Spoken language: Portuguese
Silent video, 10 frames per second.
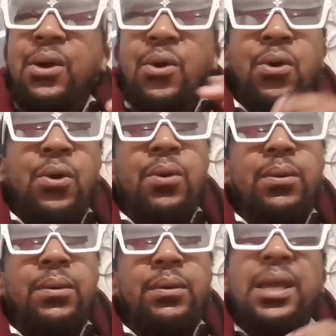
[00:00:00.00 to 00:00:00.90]
ou
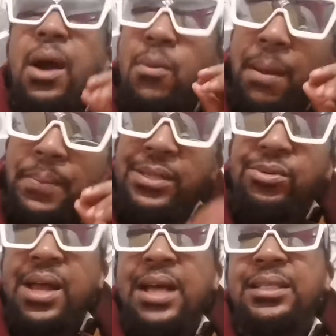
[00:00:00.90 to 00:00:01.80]
e há uma
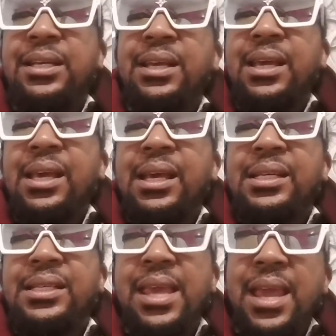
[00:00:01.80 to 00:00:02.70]
personagem
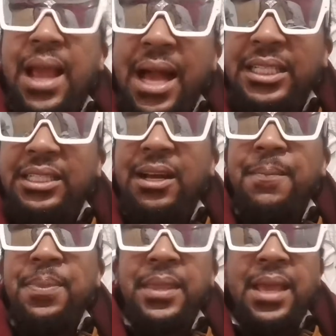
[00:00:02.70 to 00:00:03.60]
que se encaixa
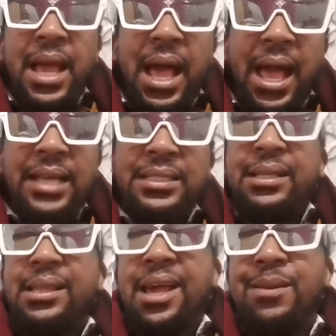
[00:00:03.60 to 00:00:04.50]
a
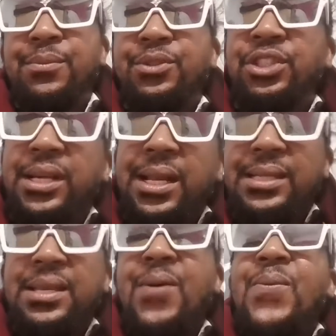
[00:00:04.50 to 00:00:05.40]
este termo,
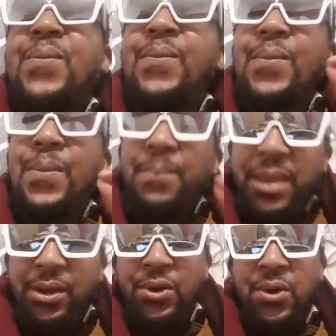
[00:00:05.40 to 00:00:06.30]
geração
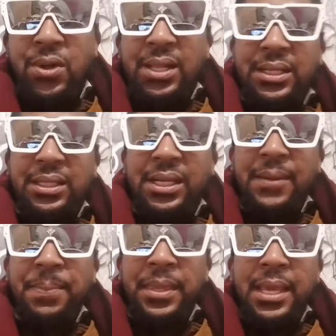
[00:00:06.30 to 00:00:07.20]
microondas.
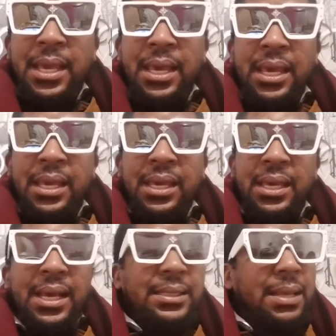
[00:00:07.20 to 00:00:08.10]

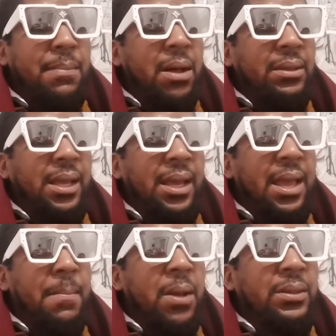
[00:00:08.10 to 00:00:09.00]
Uh, essa malta
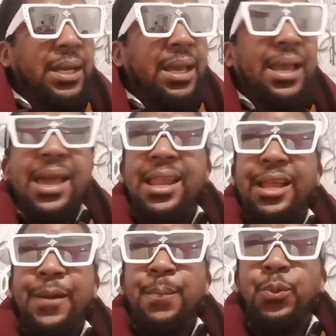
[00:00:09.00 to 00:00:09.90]
é a malta que quer